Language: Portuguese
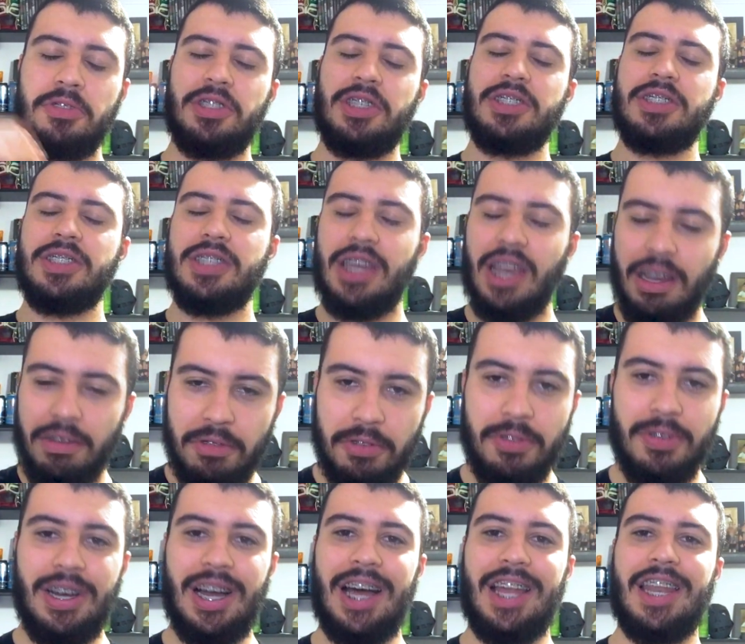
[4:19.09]
se inscrevam
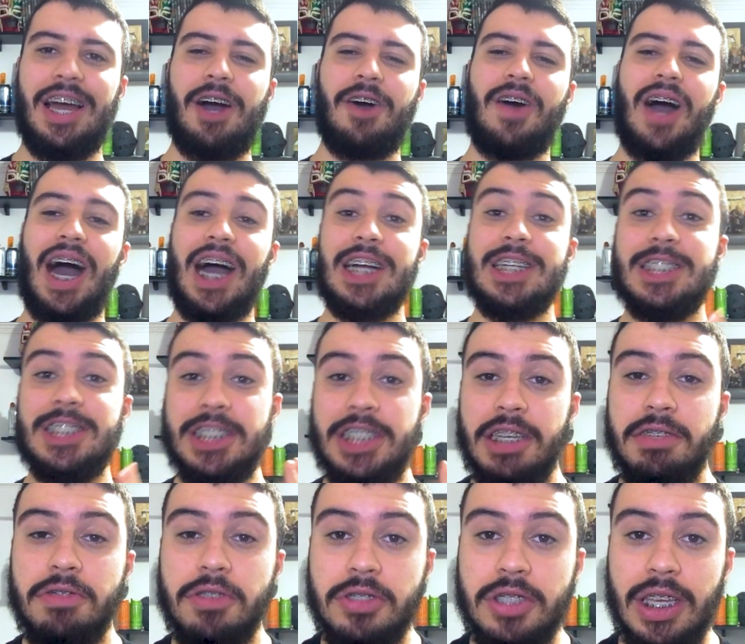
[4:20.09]
no canal,
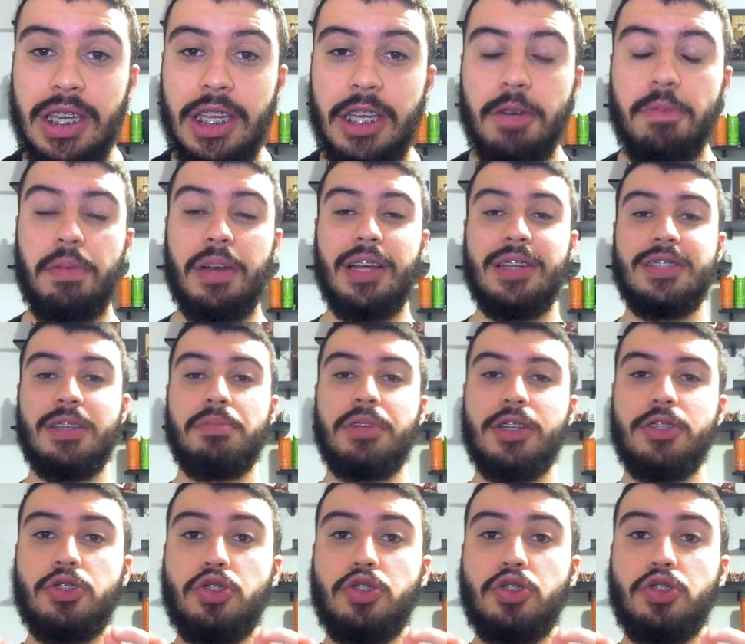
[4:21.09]
ative o sininho para receber